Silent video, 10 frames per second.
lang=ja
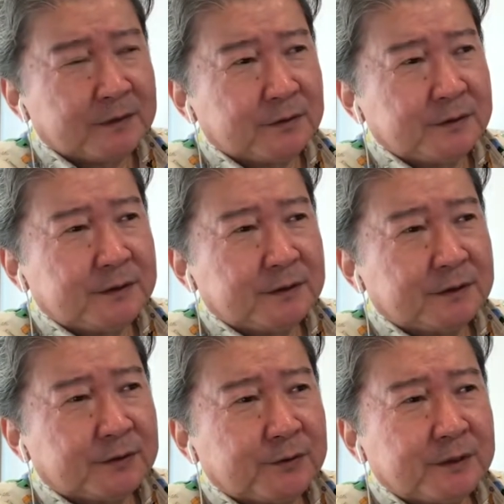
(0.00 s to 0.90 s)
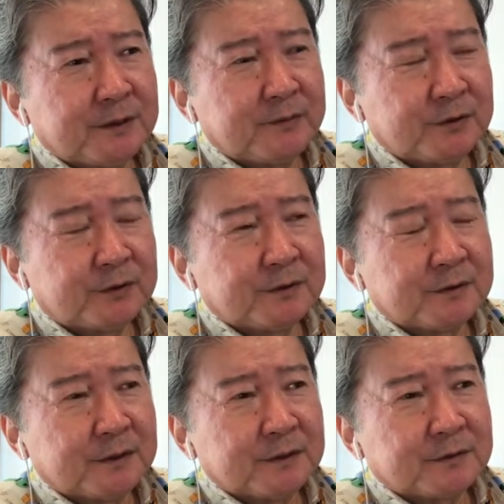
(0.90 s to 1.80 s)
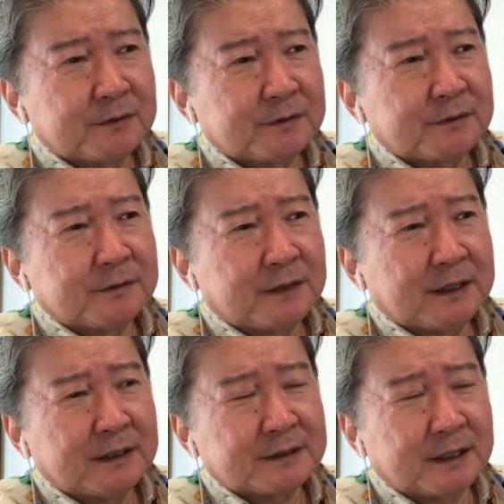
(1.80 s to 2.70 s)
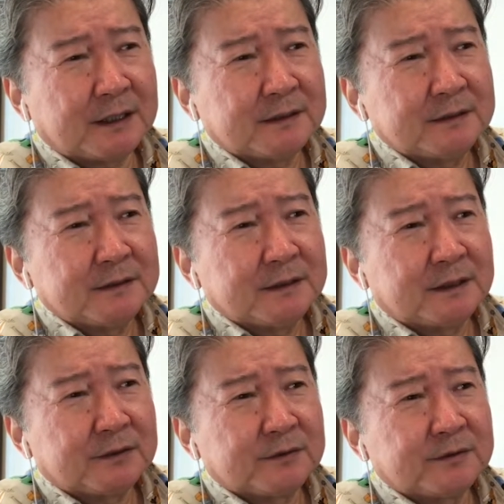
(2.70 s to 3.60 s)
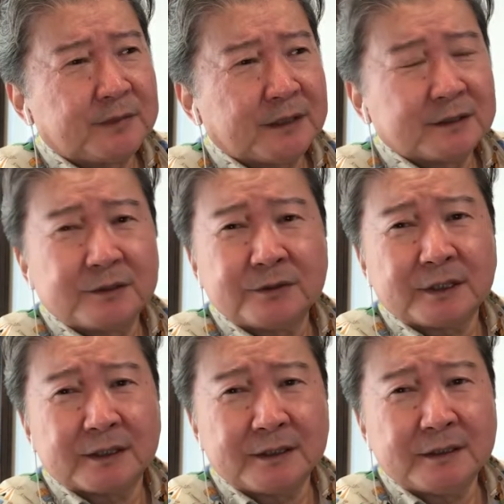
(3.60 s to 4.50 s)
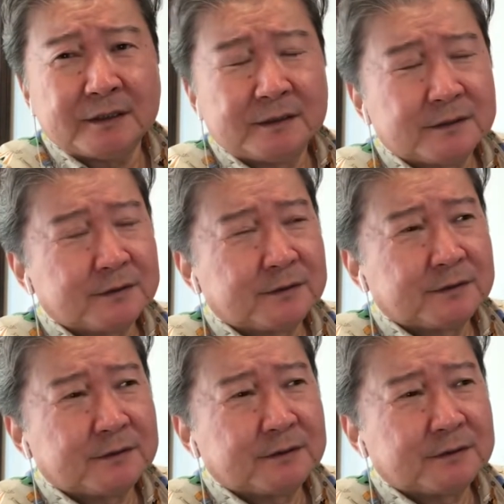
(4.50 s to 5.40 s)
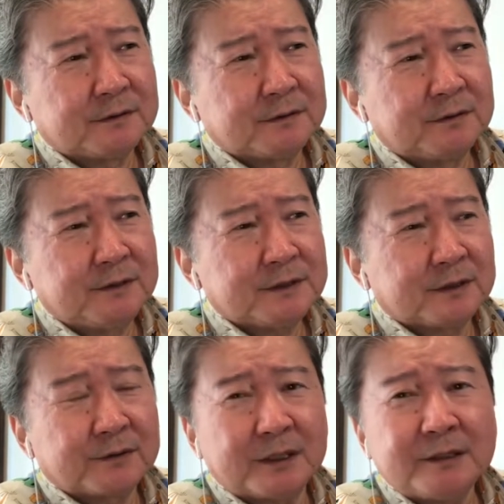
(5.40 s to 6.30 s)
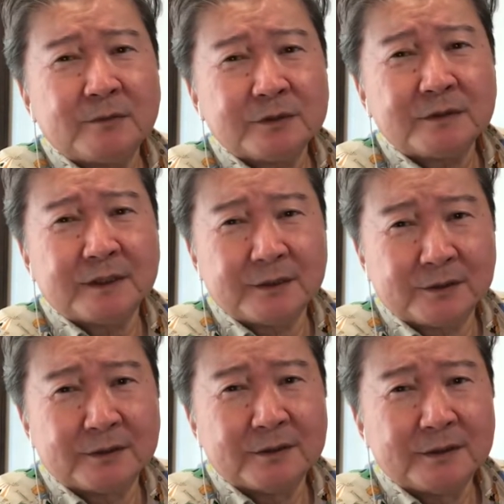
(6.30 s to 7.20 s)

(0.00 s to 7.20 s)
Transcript: 特に首都圏でも、その、なんかさ、あのー、バカな業者がね、その、大家さんの肩持つわけよ。